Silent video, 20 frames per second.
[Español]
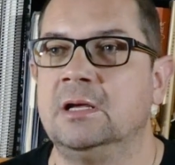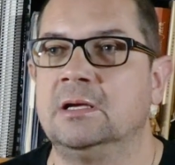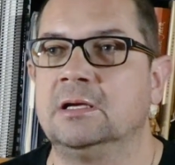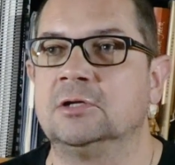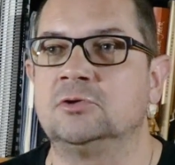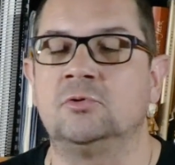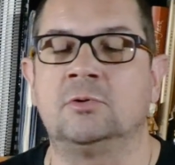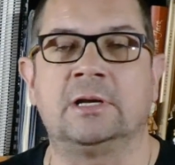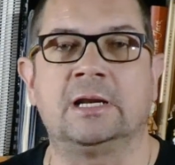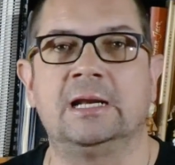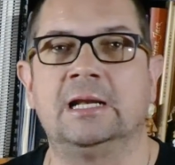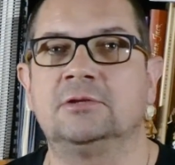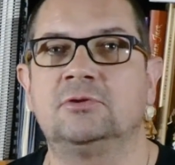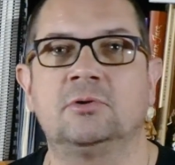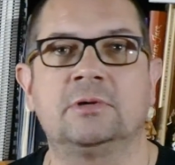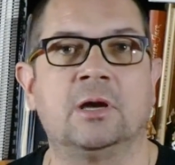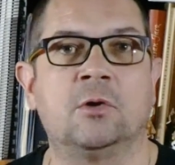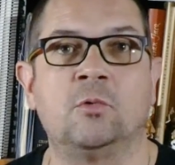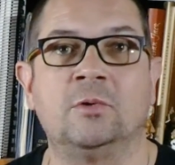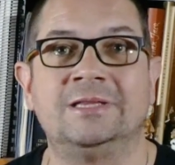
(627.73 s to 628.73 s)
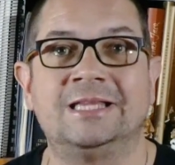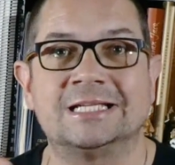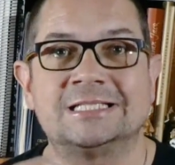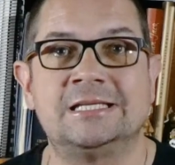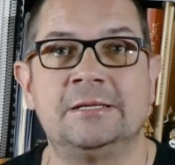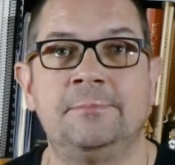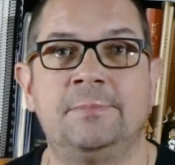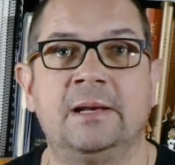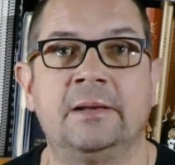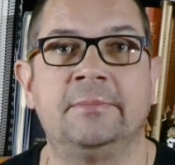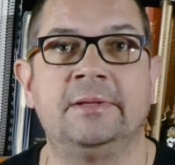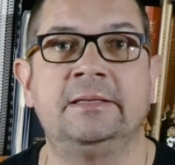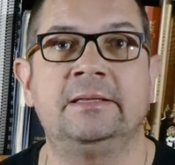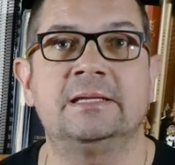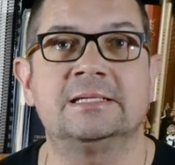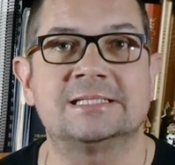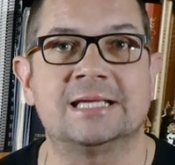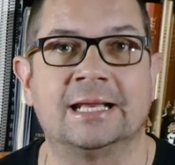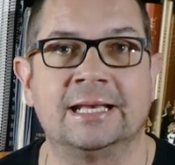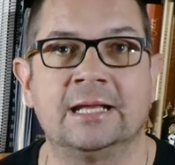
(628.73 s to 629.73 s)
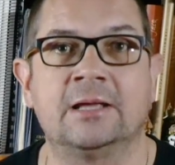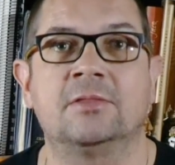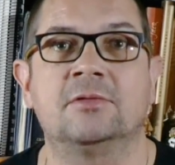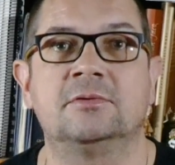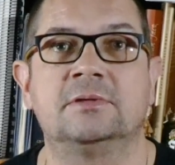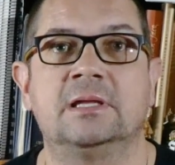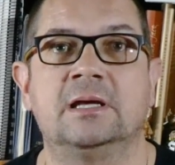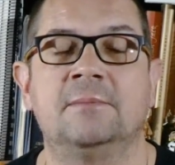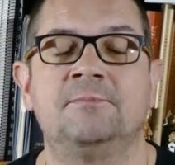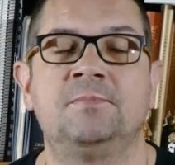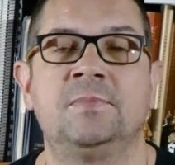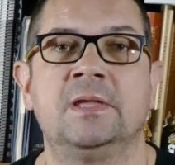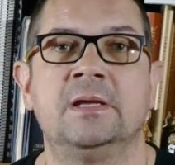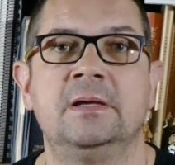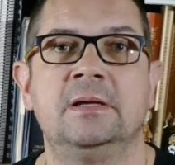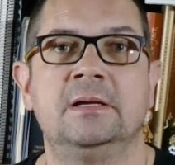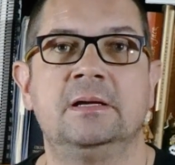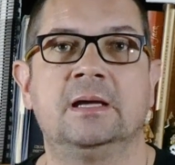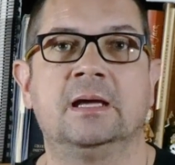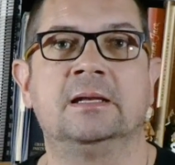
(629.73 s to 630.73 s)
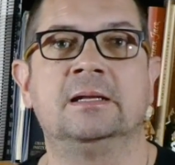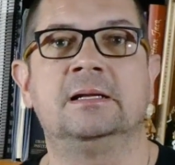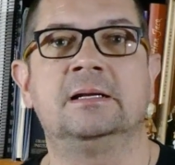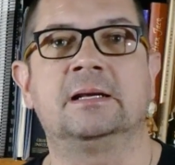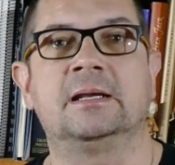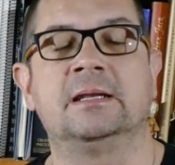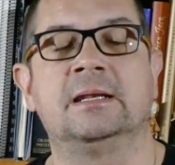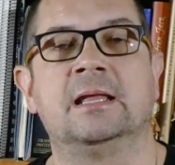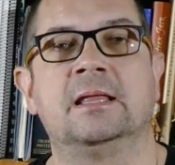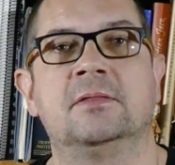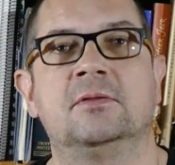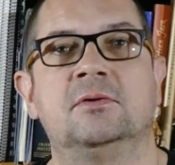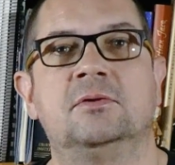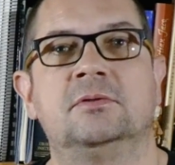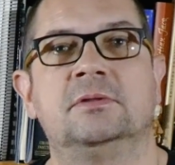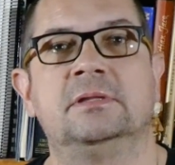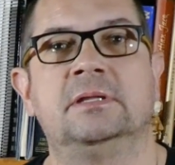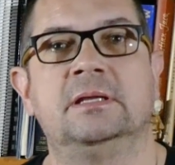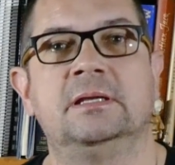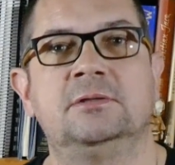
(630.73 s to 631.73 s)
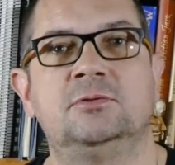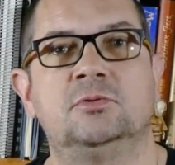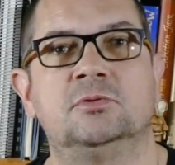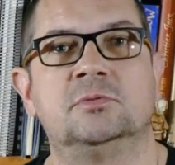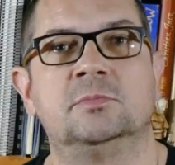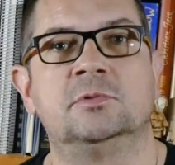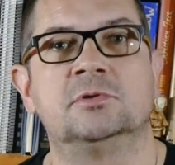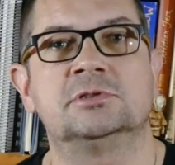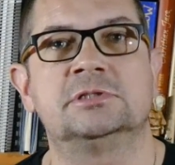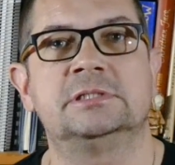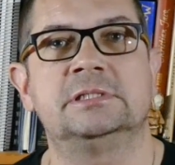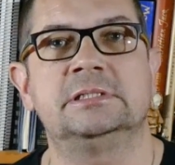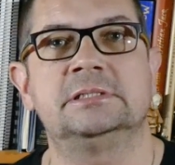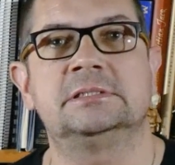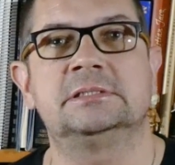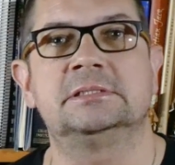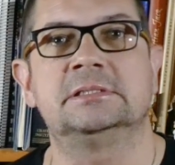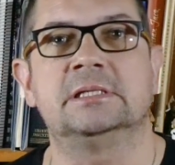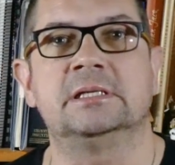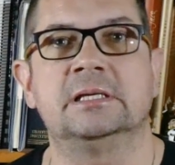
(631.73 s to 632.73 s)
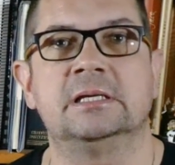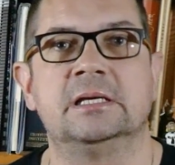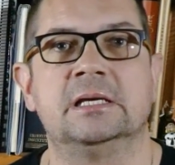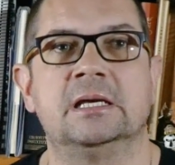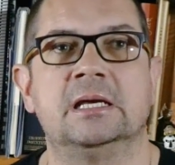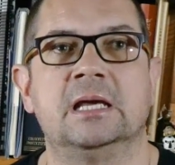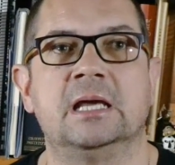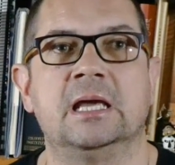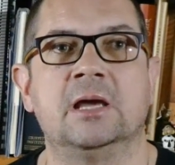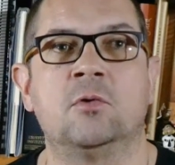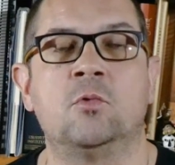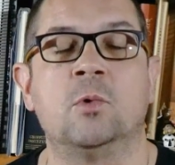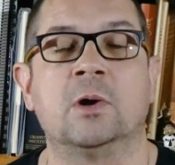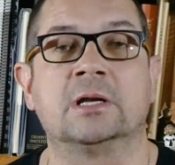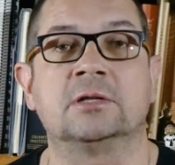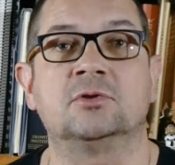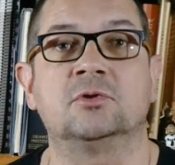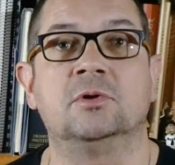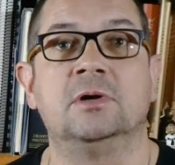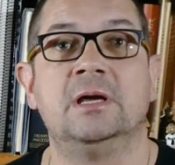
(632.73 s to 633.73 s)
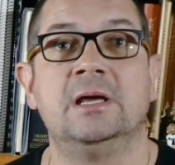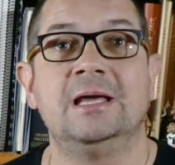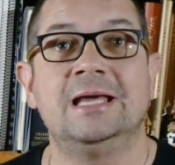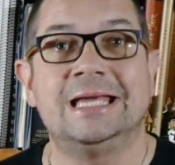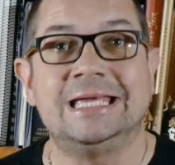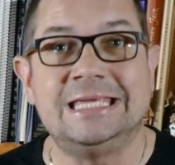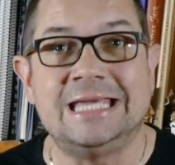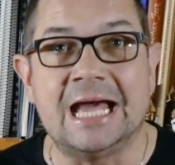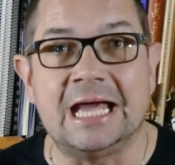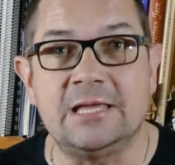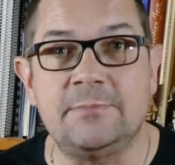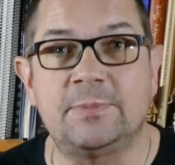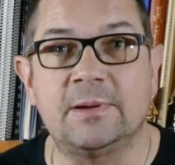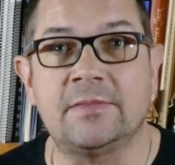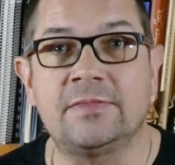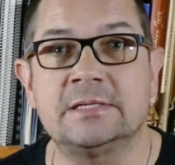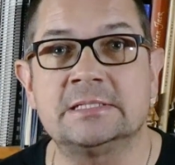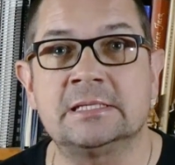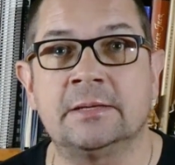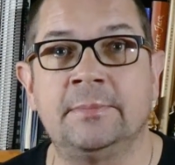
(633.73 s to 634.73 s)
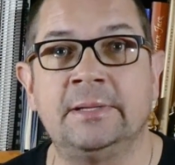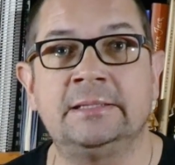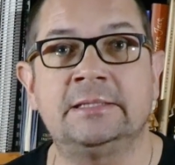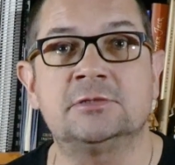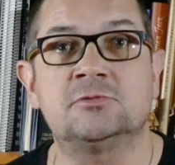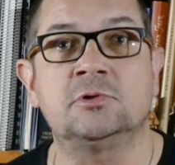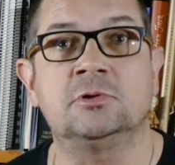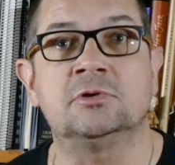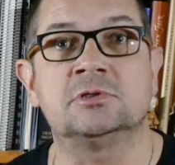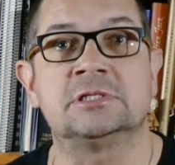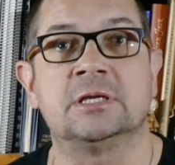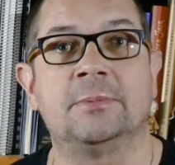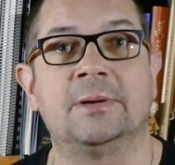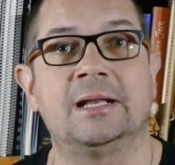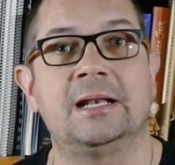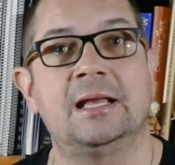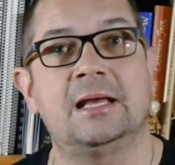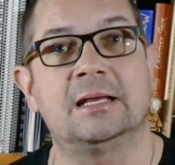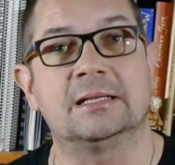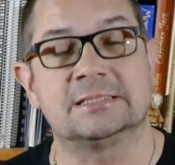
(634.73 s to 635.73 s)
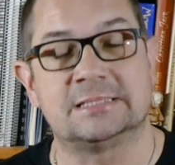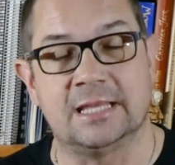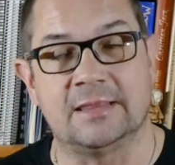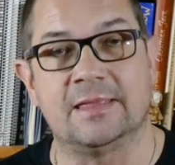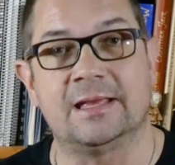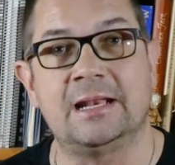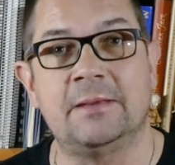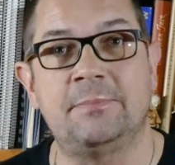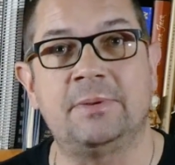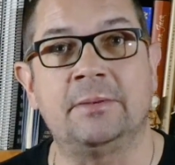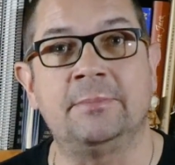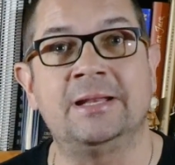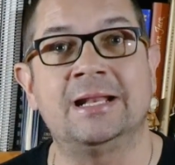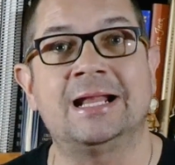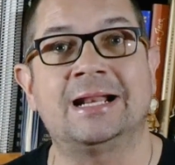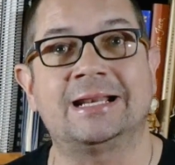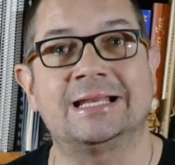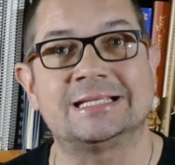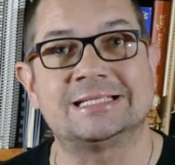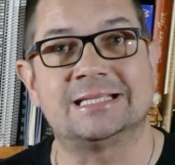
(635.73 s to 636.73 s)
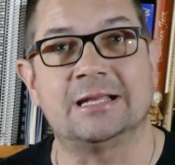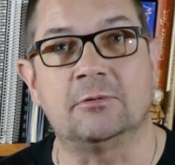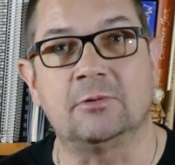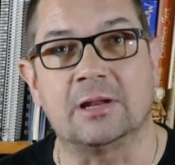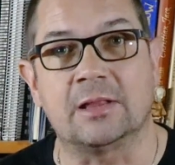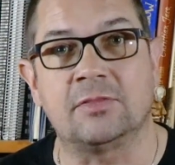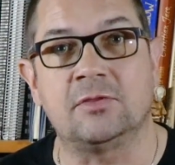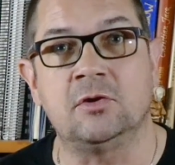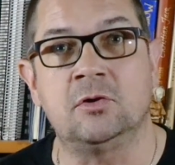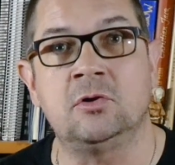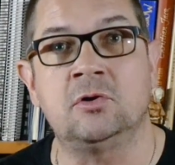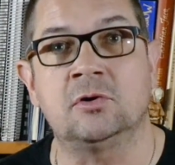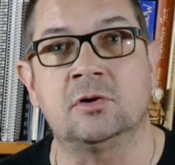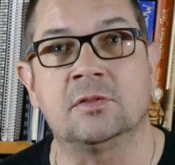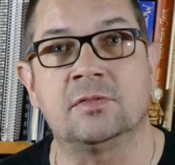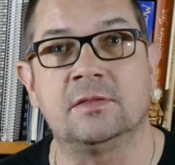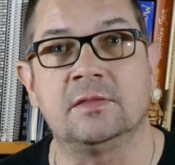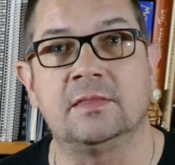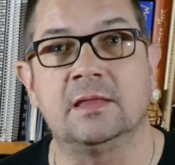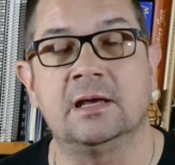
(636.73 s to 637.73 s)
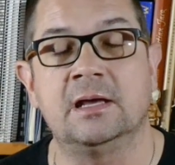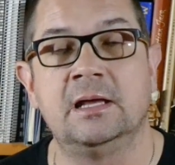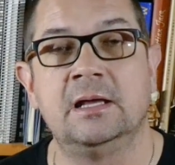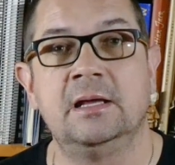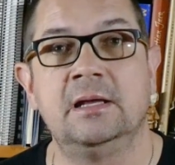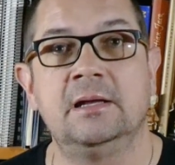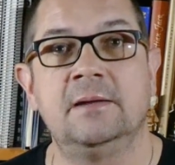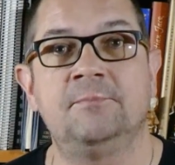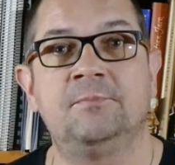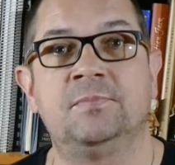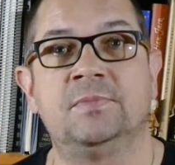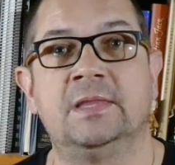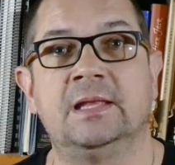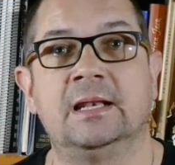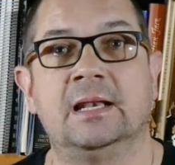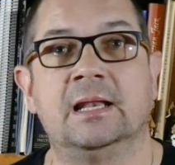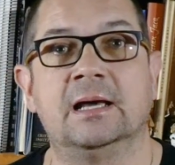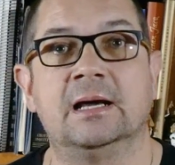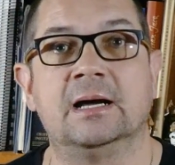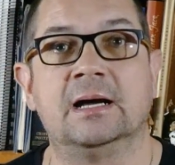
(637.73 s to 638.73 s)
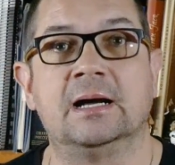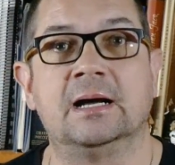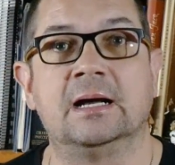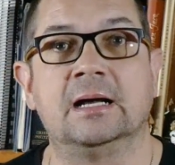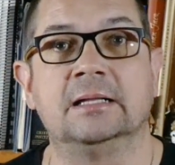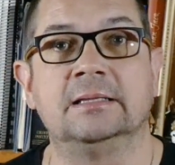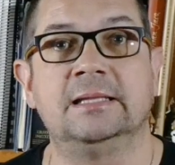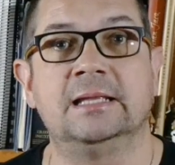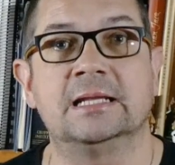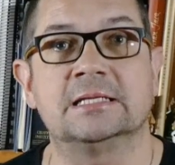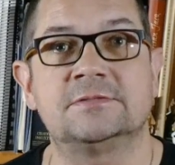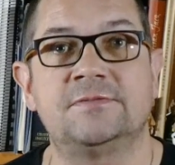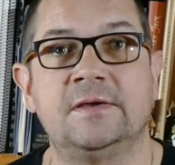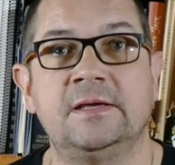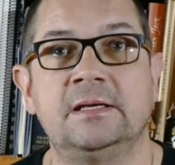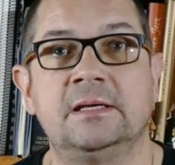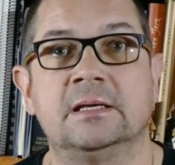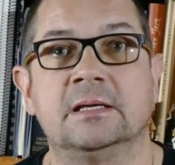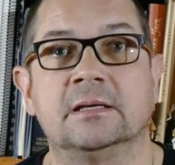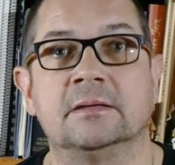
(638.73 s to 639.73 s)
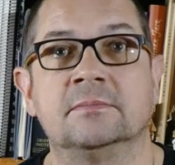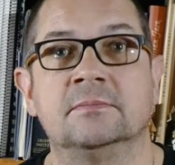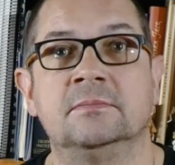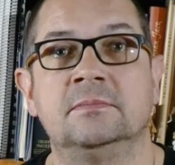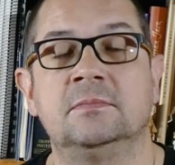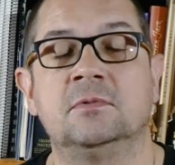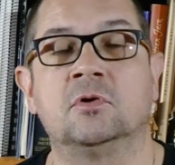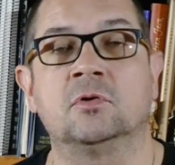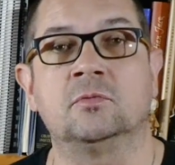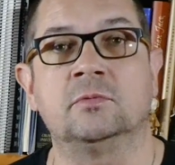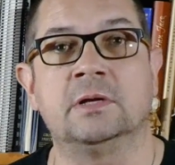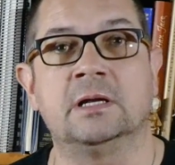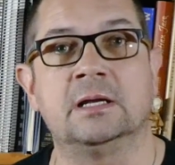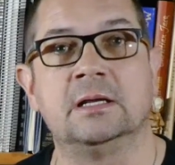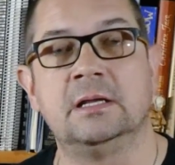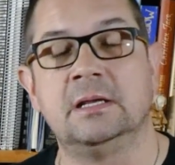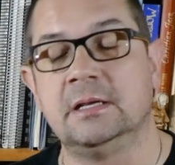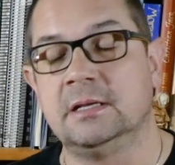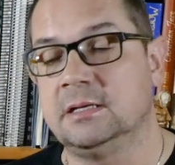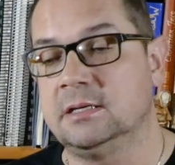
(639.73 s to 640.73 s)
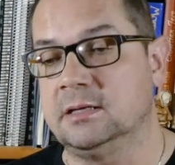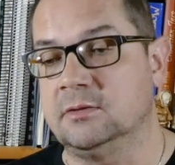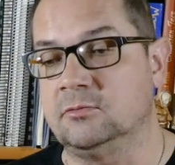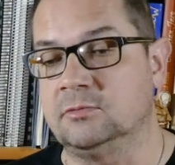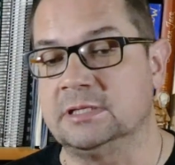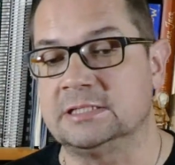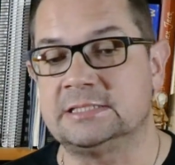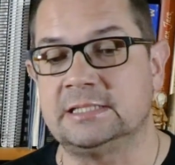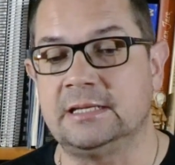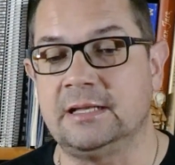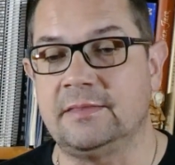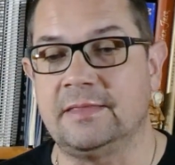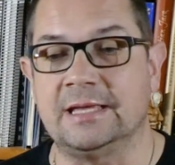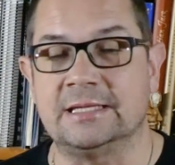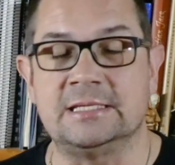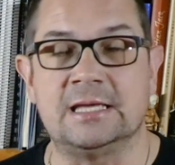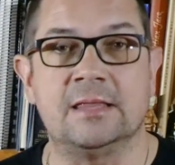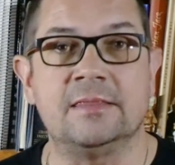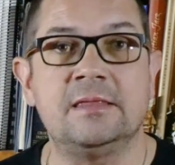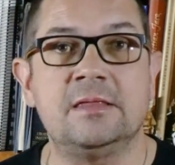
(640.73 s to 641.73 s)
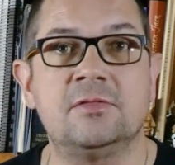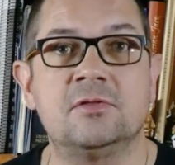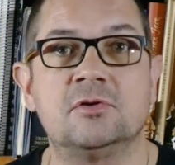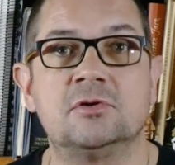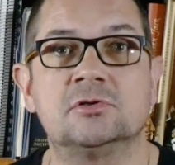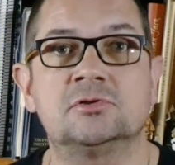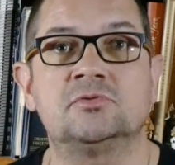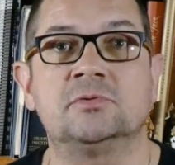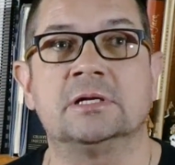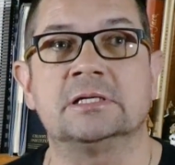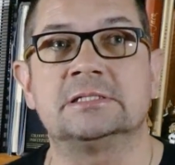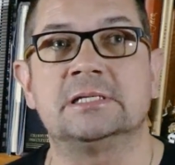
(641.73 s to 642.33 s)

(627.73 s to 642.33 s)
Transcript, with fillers: Es, un, relato que cuenta simplemente esa anécdota en el reinado de Tutmosis IV. Eh, y ahí precisamente es cuando se, va se da la primera restauración conocida de la, de la Esfinge, con una, serie de añadidos, una